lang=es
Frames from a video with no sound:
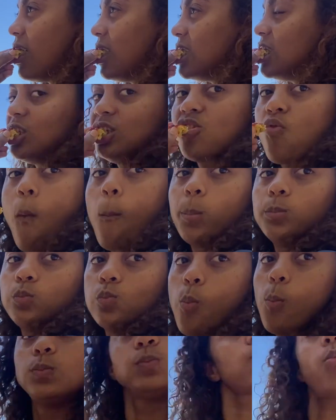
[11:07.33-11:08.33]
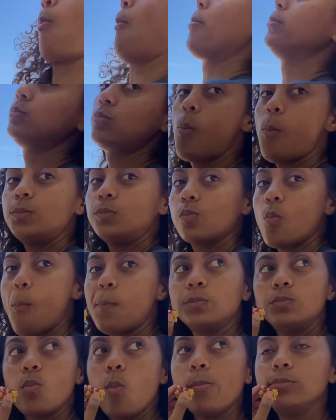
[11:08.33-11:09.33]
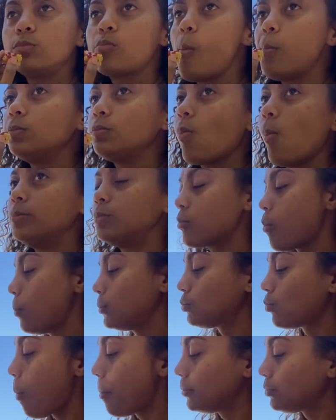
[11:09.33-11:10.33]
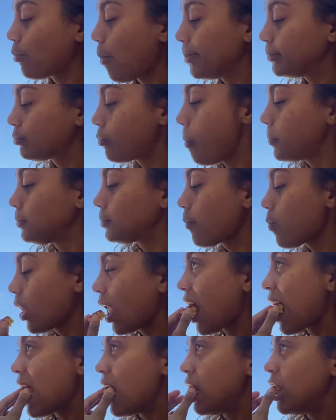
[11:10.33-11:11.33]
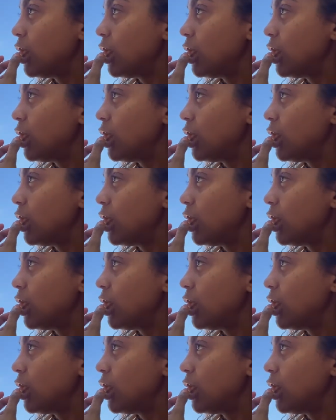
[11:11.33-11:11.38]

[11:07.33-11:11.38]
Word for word: esa playa yo se los recomiendo al 100%. Así que nada, los voy a